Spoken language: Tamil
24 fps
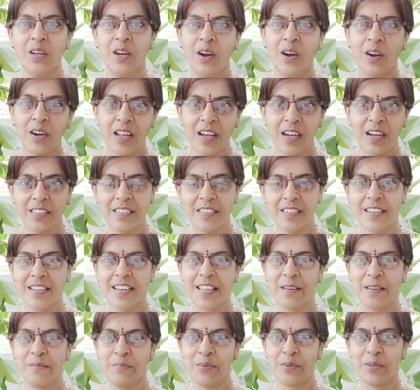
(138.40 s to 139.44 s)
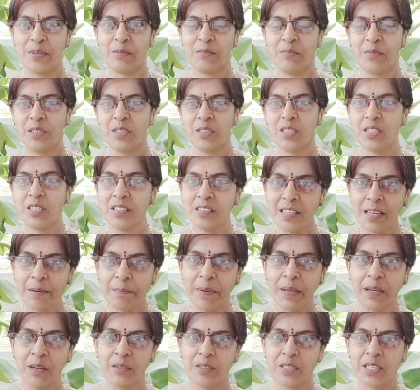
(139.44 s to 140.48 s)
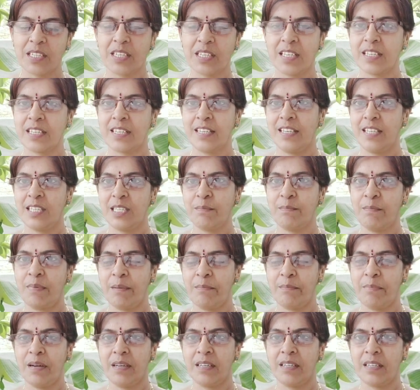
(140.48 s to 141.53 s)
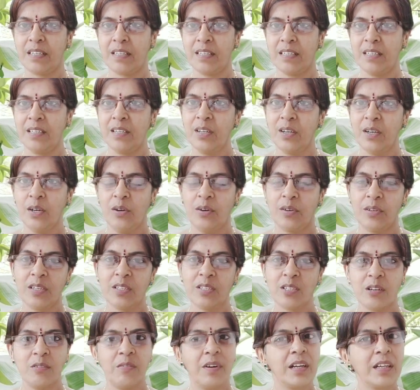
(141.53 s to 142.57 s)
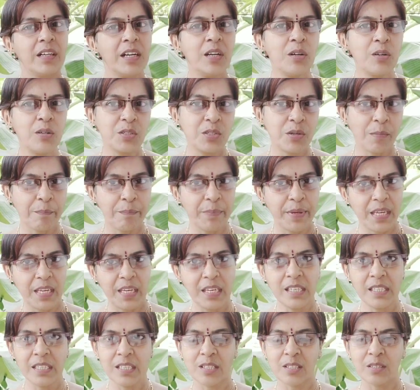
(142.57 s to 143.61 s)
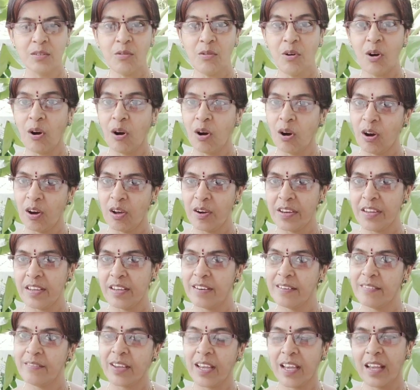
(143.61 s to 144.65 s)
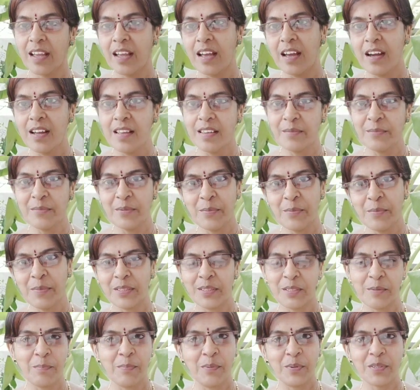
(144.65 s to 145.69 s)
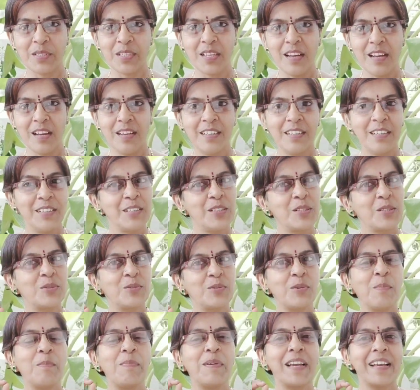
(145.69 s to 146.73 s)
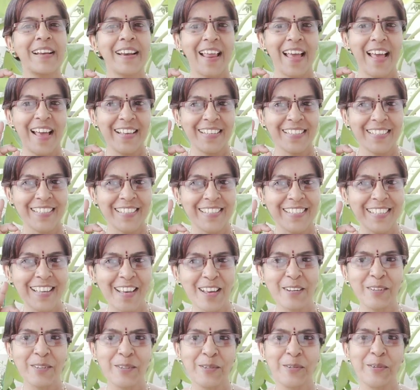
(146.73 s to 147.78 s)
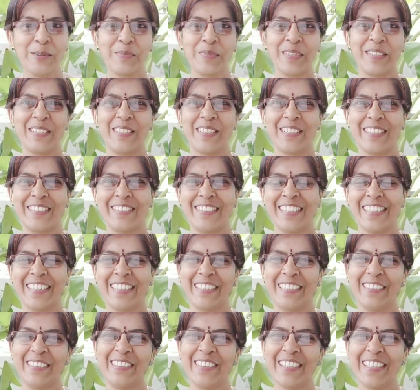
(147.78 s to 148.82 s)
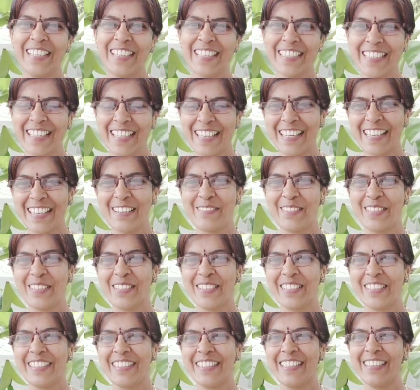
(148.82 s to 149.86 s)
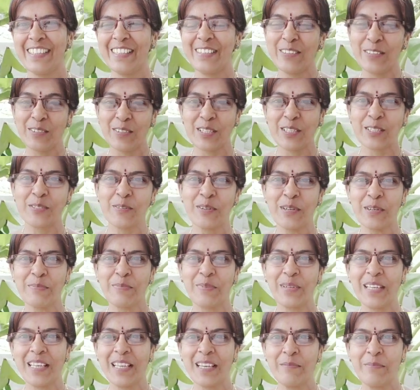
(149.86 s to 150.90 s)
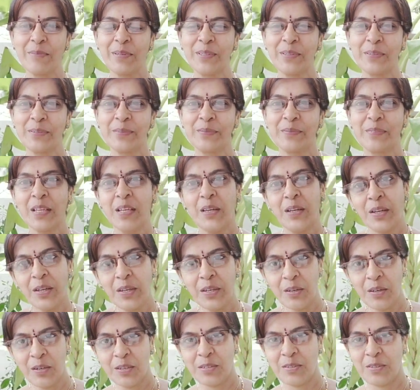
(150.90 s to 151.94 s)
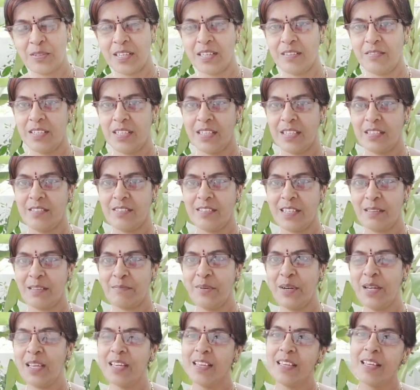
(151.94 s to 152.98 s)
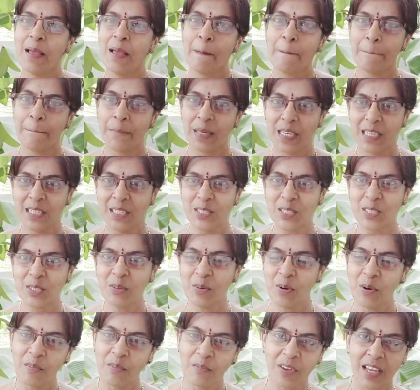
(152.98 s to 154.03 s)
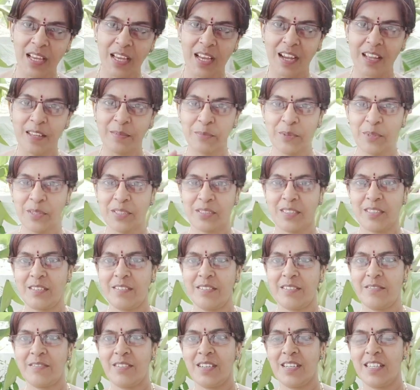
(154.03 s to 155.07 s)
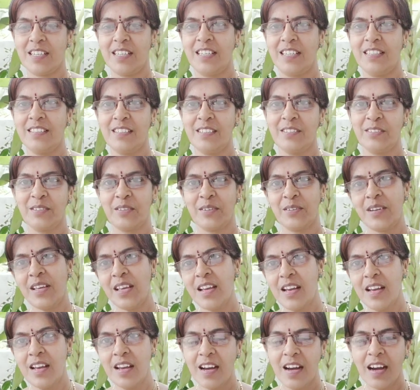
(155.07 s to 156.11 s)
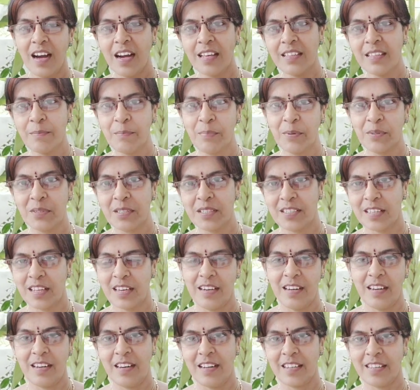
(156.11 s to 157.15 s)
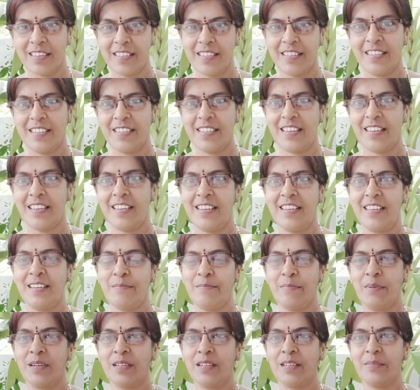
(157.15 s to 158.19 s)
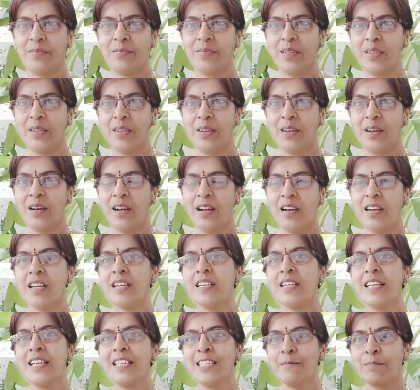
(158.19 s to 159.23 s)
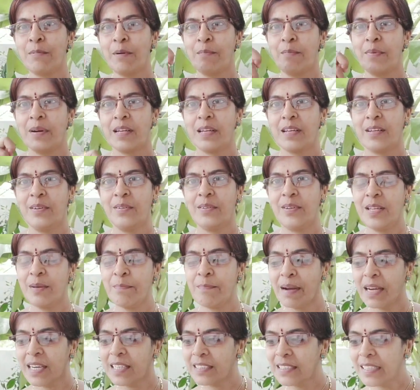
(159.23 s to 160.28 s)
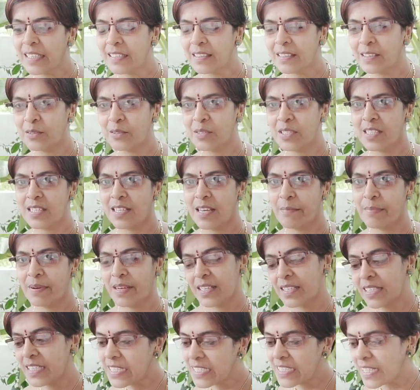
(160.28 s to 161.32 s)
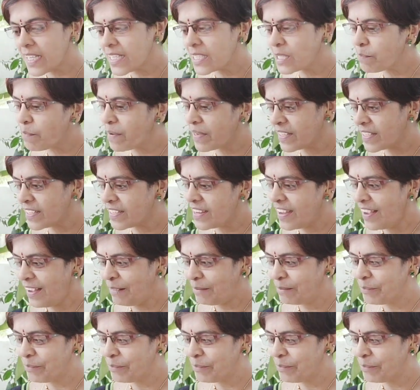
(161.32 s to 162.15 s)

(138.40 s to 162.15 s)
உடனே அது ரெண்டையும் போட்டு முடிச்சுட்டு திருப்பி கொஞ்சம் நேரம் கழித்து பார்ப்பாங்க உடனே சொல்லுவாங்க கொஞ்சம் பீன்ஸும் ஆனியன் வெங்காயமும் மட்டும் போட்டால் சூப்பு கிளாஸாக இருக்கும் அப்படின்னு சொல்லுவாங்க உடனே சரி அப்படின்னு சொல்லிட்டு இந்த குட்டிஸ் ஓடி போய் என்ன பண்ணுவோம் இன்னொரு குட்டி வீட்டுக்கு ஓடி போய் பீன்ஸும் வெங்காயமும் எடுத்துகிட்டு வருவாங்க எடுத்துகிட்டு வந்தோடனே அதை போட்டு நல்லா கிண்டிகிட்டே இருப்பாங்க உடனே டேஸ்ட் பார்ப்பாங்க உடனே பக்கத்தில் இருந்த குட்டிகிட்ட கேட்பாங்க நீ டேஸ்ட் பார்க்குறியா